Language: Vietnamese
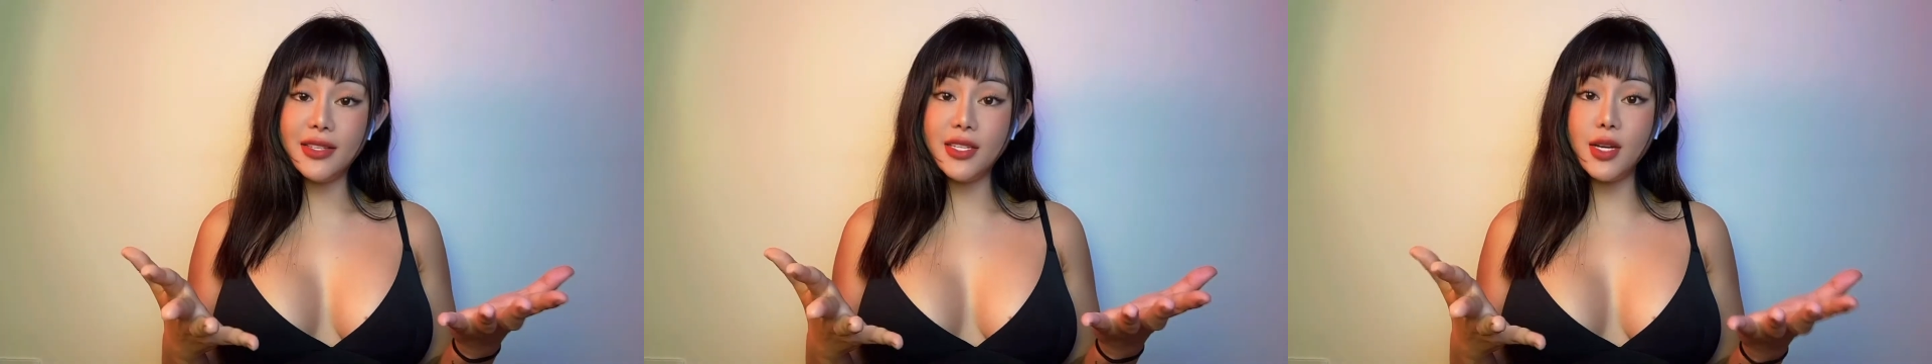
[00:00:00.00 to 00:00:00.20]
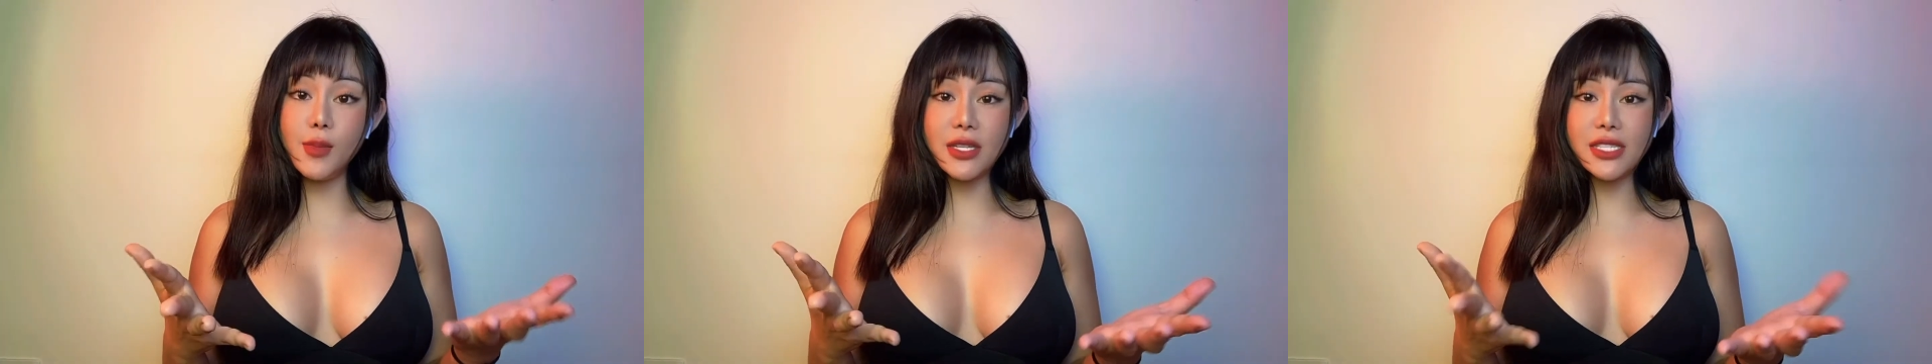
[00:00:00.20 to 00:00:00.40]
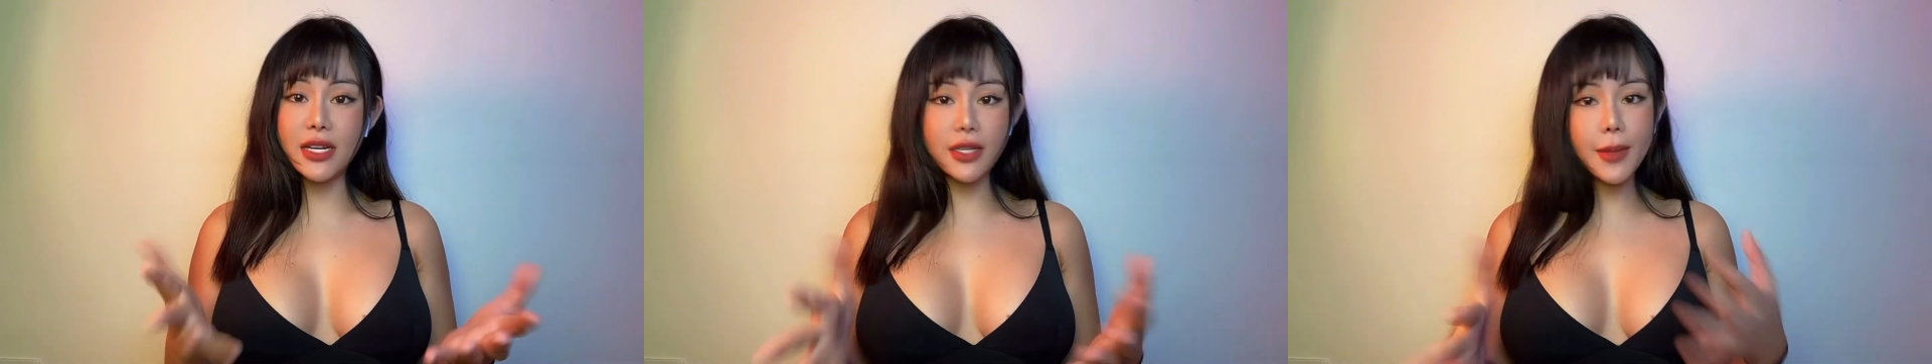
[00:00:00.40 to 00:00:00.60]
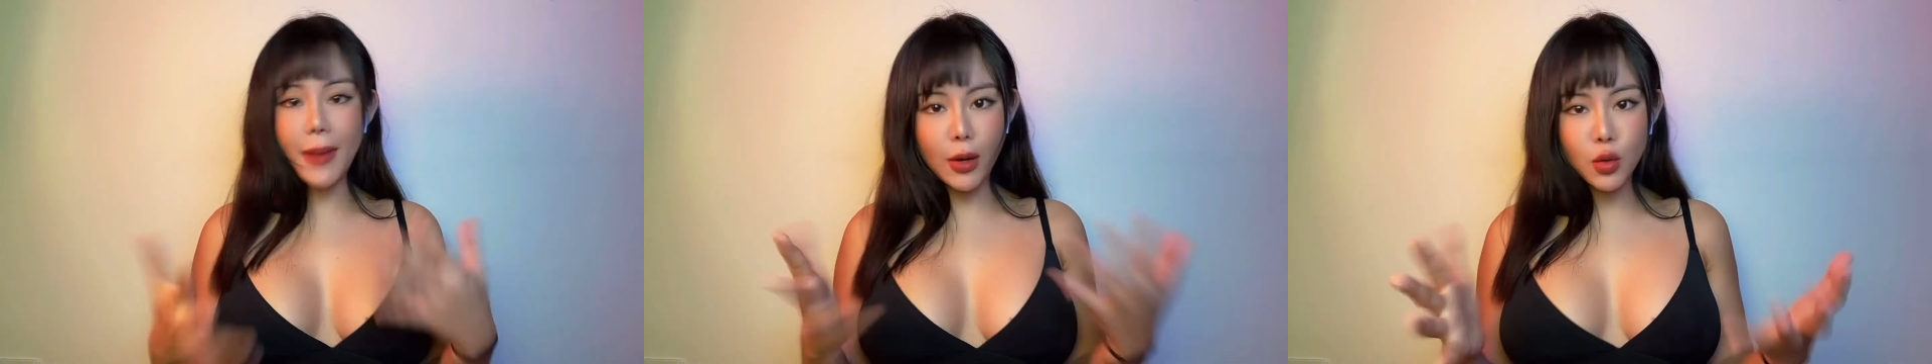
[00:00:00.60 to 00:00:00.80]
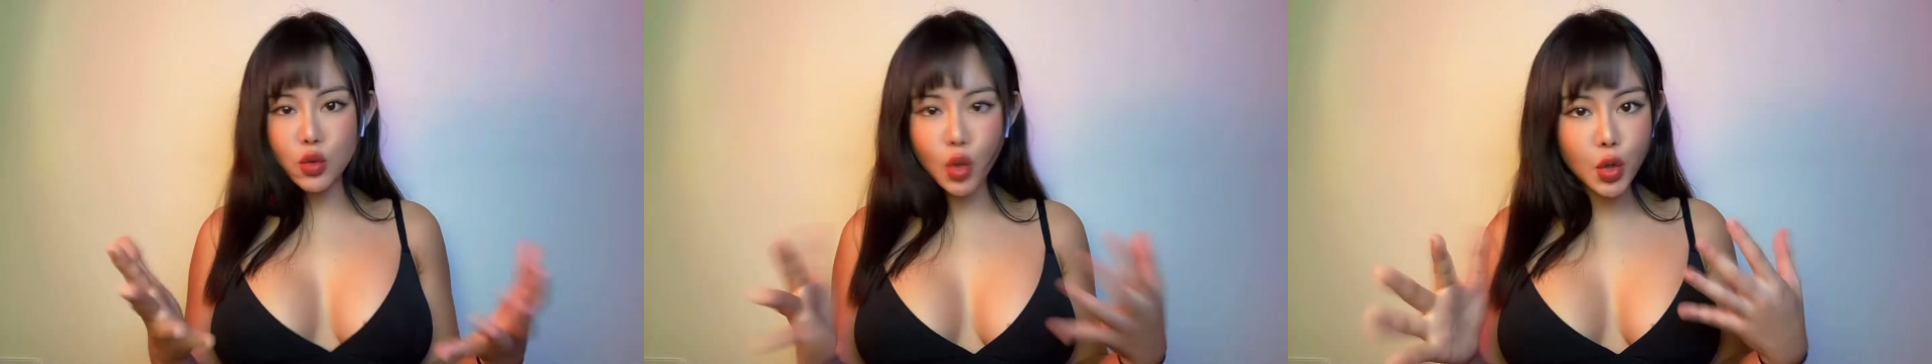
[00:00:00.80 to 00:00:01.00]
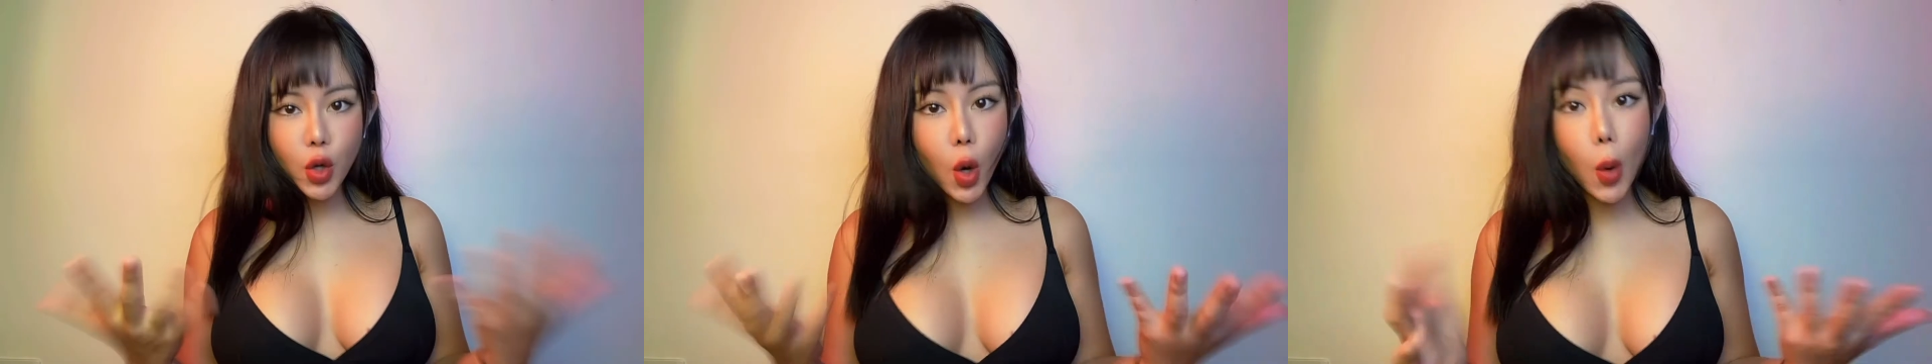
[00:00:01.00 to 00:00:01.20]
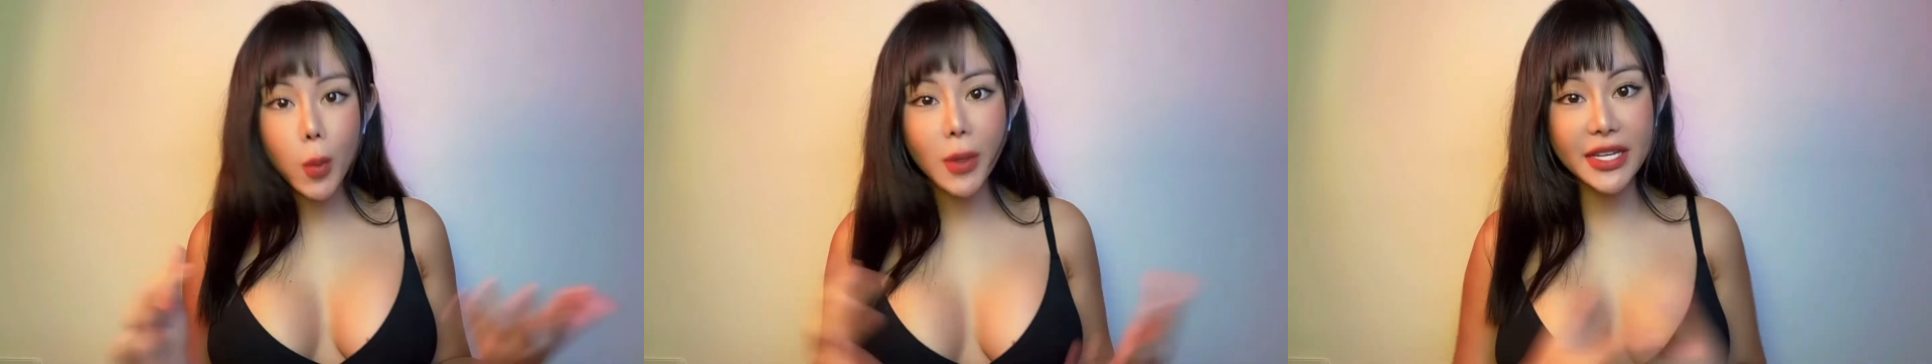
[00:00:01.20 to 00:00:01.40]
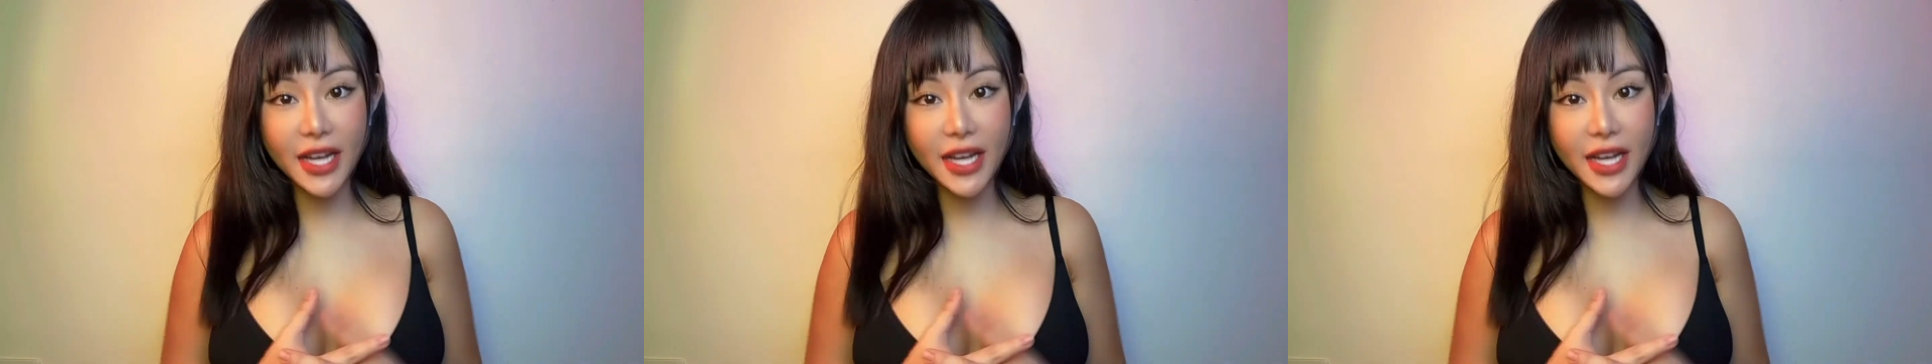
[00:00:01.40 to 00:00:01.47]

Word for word: nhưng mà sao cái mặt của tôi nó cũng có